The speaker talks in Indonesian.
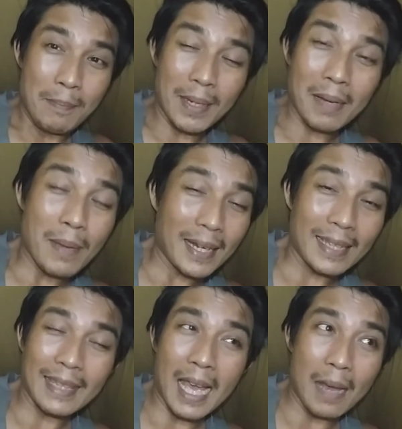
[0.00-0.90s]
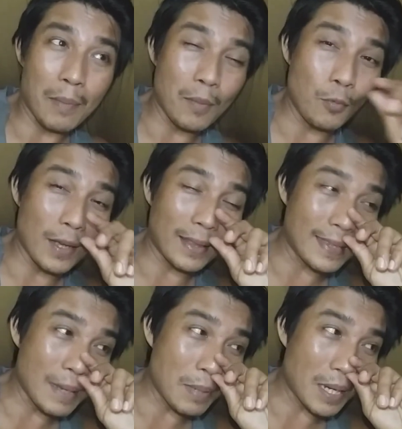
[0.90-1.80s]
bagaimana kita
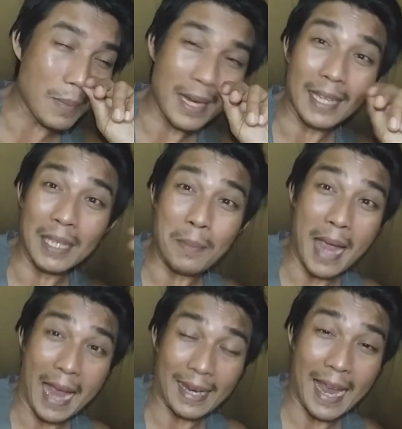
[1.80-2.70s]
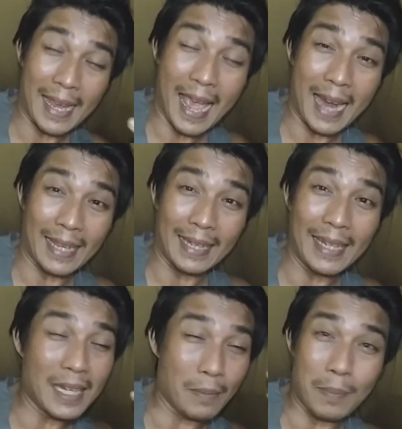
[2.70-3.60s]
membuatnya, bagaimana kita mengakali hal
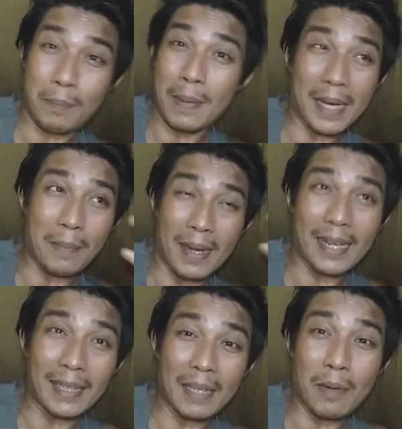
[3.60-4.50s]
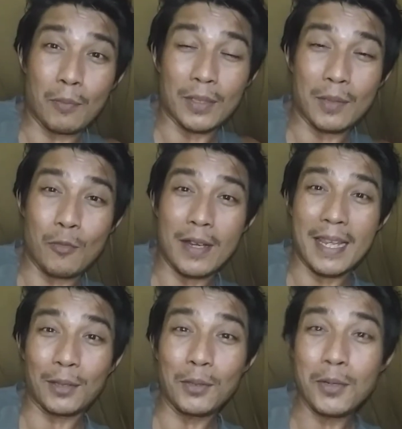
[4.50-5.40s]
ini dan bagaimana kita membuat
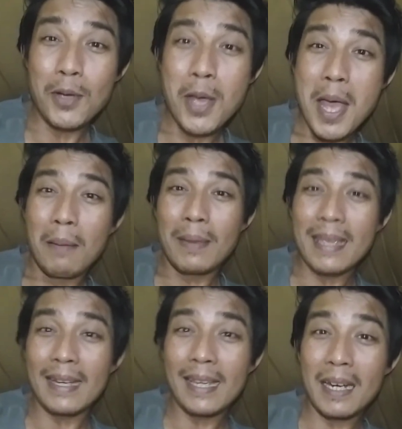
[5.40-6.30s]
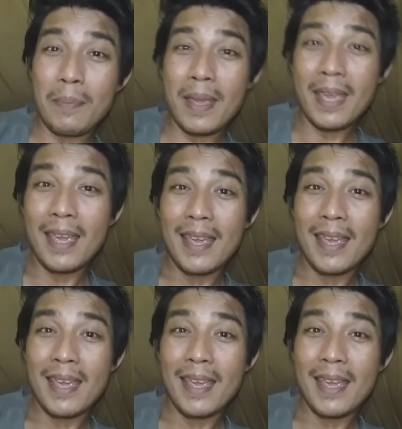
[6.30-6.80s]
semuanya itu menjadi lebih